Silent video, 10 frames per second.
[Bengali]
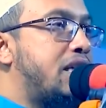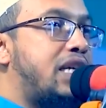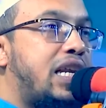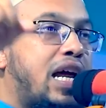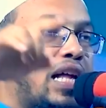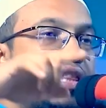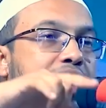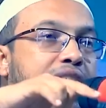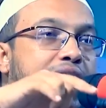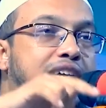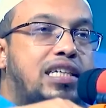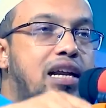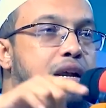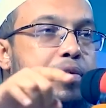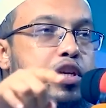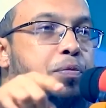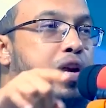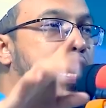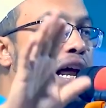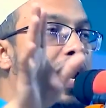যে রাতে এশার নামাজের
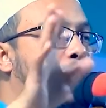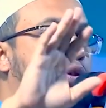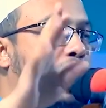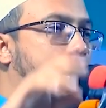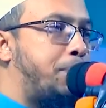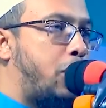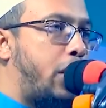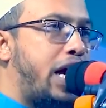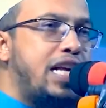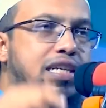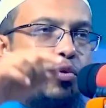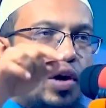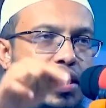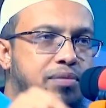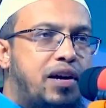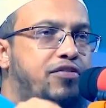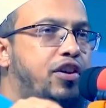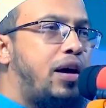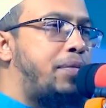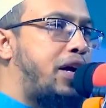পরে আর আলাপ সালাপ নয় এই যে ওয়াজ
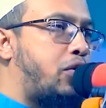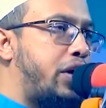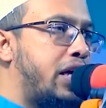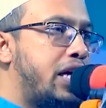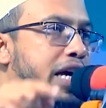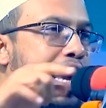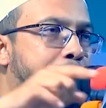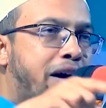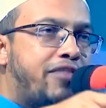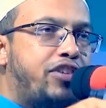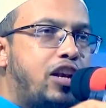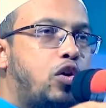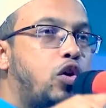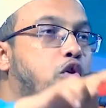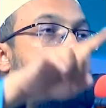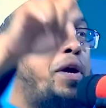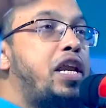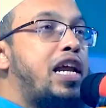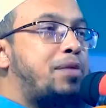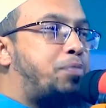মাহফিল আমরা করি এই মাহফিলগুলো
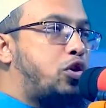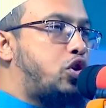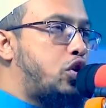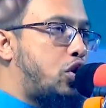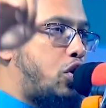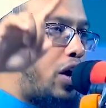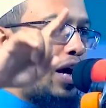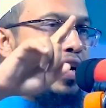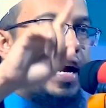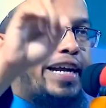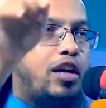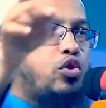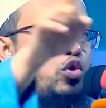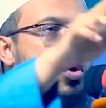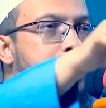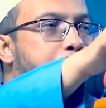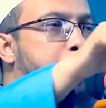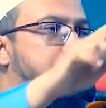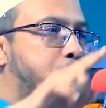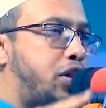গভীর রাত পর্যন্ত করা এটাও সুন্না
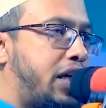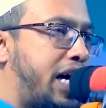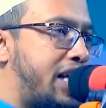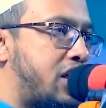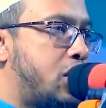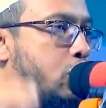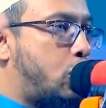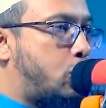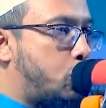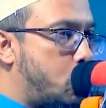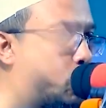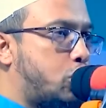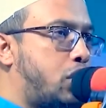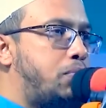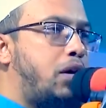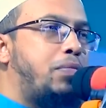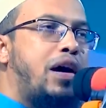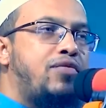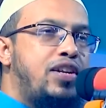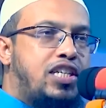পরিপন্থী কাজ যত দ্রুত সম্ভব
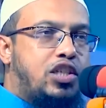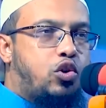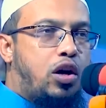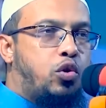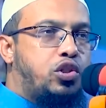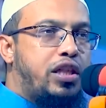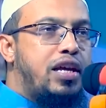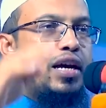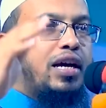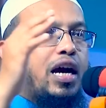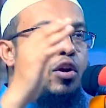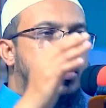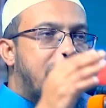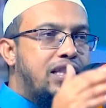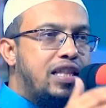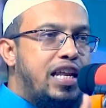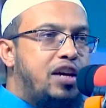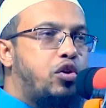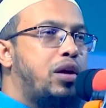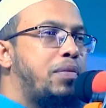মাহফিল শেষ করা উচিত কারণ রাতে
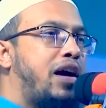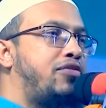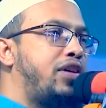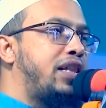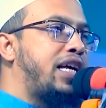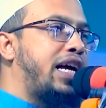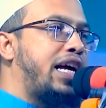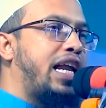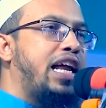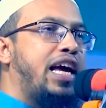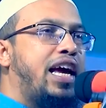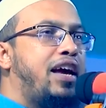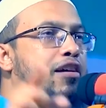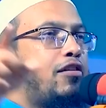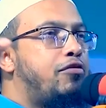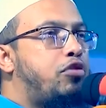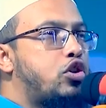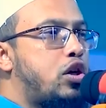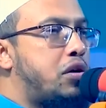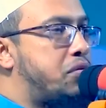দেরি করে মাহফিল থেকে গেলে
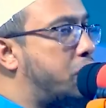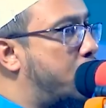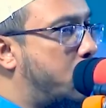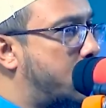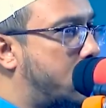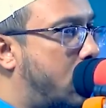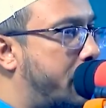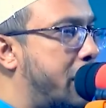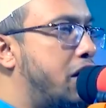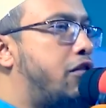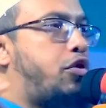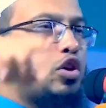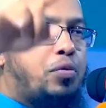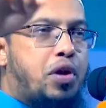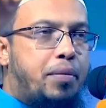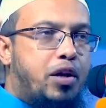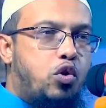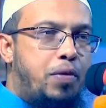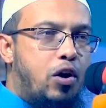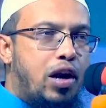ফজর নামাজ পড়তে কষ্ট হবে ফজর পরে আবার
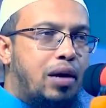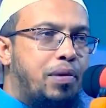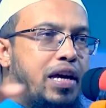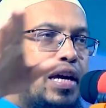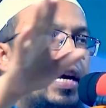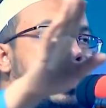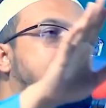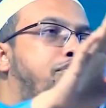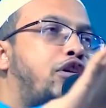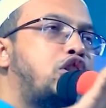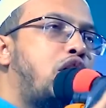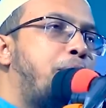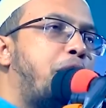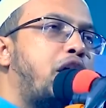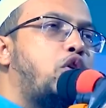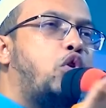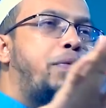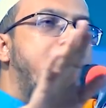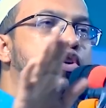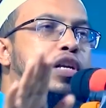ঘুমানো লাগবে ফজর পরে
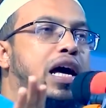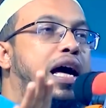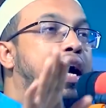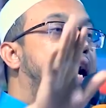ঘুমানোটা